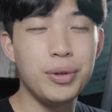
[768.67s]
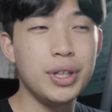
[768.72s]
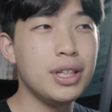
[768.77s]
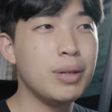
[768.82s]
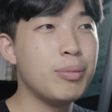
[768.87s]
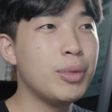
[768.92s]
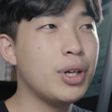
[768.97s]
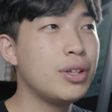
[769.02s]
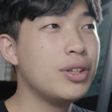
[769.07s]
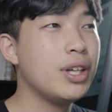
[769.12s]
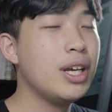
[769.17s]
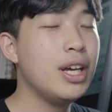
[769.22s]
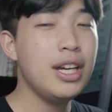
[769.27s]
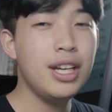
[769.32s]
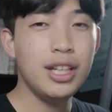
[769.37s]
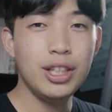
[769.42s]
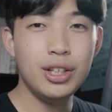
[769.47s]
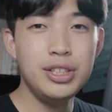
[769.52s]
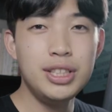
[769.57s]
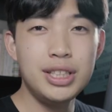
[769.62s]
왜냐면
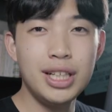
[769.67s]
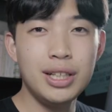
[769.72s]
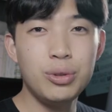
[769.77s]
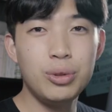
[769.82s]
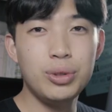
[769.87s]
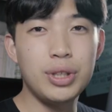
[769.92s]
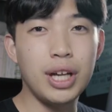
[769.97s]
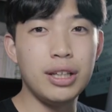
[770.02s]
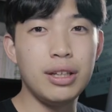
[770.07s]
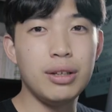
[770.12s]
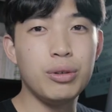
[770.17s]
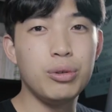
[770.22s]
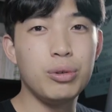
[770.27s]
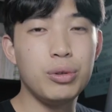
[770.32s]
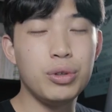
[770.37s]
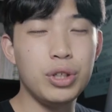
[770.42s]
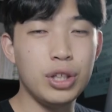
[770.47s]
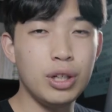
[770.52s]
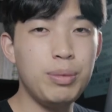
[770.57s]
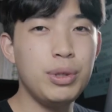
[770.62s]
현장도
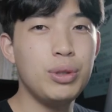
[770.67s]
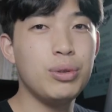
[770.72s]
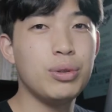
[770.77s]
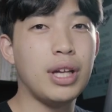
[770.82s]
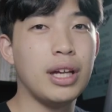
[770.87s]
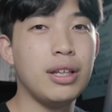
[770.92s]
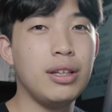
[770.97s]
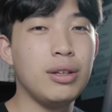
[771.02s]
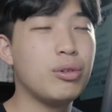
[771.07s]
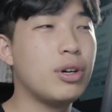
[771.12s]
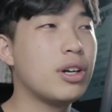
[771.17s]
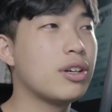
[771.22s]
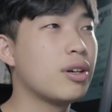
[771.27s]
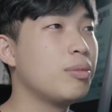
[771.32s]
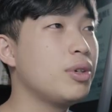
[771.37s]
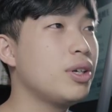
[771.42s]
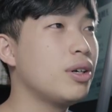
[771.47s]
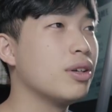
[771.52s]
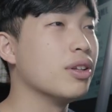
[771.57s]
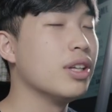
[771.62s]
다니고 협의도 다니고
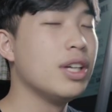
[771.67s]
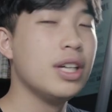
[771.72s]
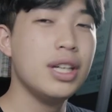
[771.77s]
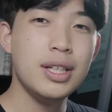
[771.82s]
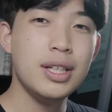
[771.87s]
하려면